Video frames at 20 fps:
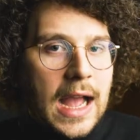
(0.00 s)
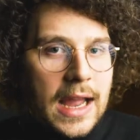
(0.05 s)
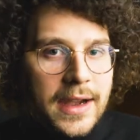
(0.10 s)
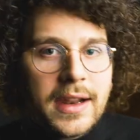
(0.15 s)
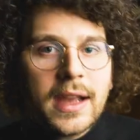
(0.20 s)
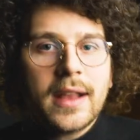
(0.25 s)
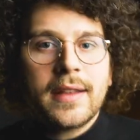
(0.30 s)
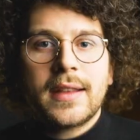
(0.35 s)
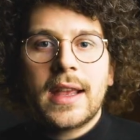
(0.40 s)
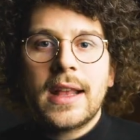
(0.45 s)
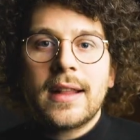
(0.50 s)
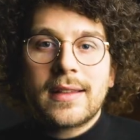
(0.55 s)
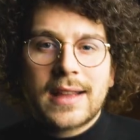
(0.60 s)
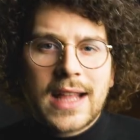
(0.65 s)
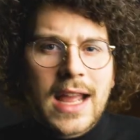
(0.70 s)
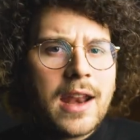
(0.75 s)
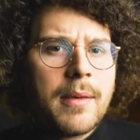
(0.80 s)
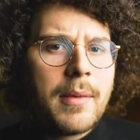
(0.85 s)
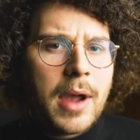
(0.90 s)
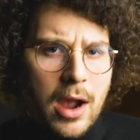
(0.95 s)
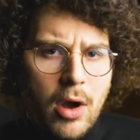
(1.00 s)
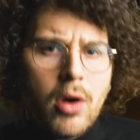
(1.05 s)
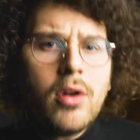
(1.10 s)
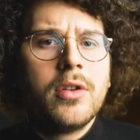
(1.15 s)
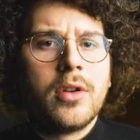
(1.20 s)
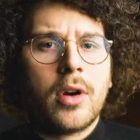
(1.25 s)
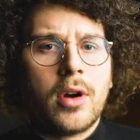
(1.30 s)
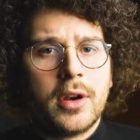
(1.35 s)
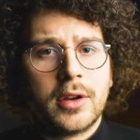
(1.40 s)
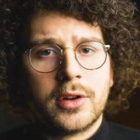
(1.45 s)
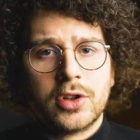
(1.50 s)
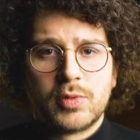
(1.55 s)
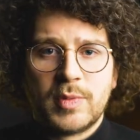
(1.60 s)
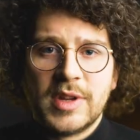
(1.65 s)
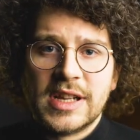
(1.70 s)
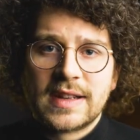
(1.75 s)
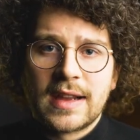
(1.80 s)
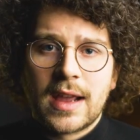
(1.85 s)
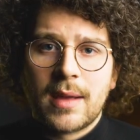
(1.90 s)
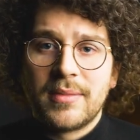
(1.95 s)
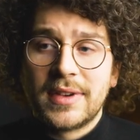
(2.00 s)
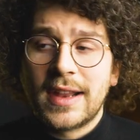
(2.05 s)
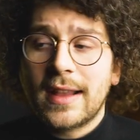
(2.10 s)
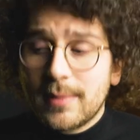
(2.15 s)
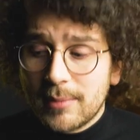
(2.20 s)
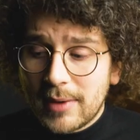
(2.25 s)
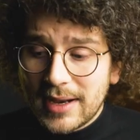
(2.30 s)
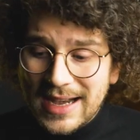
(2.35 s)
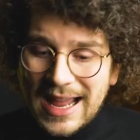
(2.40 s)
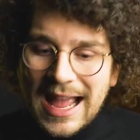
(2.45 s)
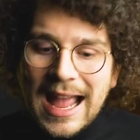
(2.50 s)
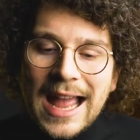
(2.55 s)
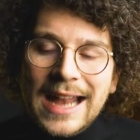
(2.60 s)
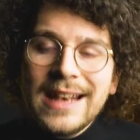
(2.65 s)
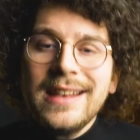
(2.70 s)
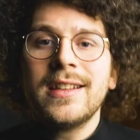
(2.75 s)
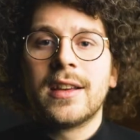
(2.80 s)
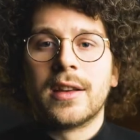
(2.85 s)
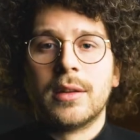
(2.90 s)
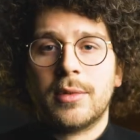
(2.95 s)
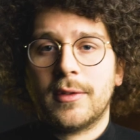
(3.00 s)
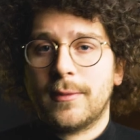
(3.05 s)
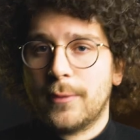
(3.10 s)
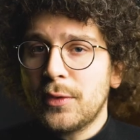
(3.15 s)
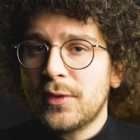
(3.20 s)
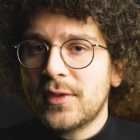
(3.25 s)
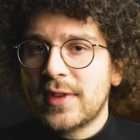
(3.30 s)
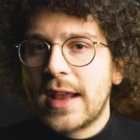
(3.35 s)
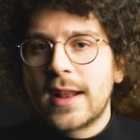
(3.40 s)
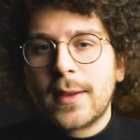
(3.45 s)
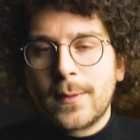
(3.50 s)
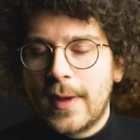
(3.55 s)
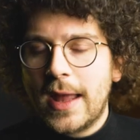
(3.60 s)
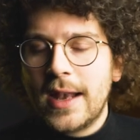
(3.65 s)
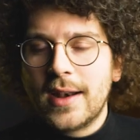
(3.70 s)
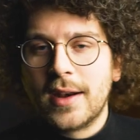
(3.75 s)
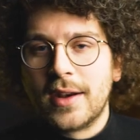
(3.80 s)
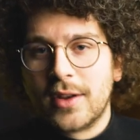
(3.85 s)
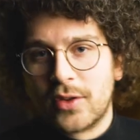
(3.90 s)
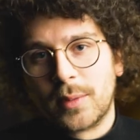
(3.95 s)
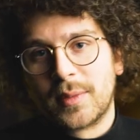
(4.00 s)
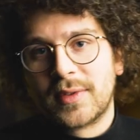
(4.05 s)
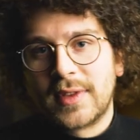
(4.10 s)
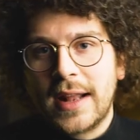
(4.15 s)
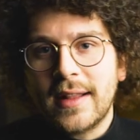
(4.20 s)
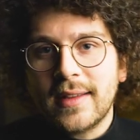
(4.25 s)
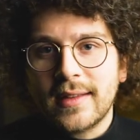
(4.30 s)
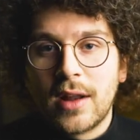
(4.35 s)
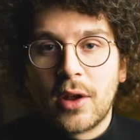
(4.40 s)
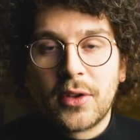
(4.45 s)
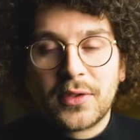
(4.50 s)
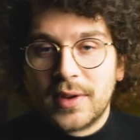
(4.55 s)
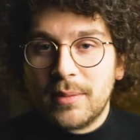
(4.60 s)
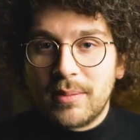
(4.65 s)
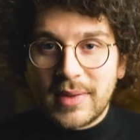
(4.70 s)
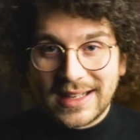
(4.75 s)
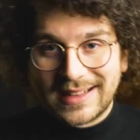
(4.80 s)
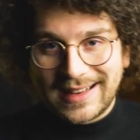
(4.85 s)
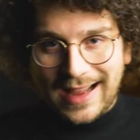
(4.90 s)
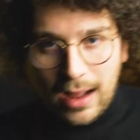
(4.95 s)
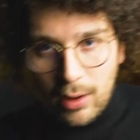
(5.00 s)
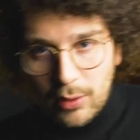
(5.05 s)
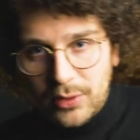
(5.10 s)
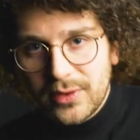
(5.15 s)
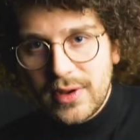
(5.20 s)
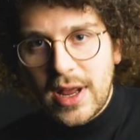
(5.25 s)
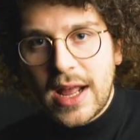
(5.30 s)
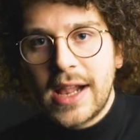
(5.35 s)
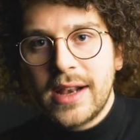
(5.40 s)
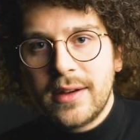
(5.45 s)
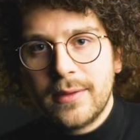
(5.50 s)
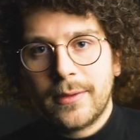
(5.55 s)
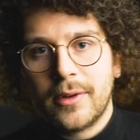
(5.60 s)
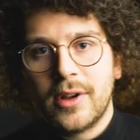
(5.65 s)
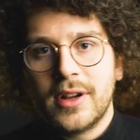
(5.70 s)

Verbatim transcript: Andererseits kann aber auch eine Rolle gespielt haben, dass man andere bewusstseinsverändernde Substanzen aus dem Bier draußen halten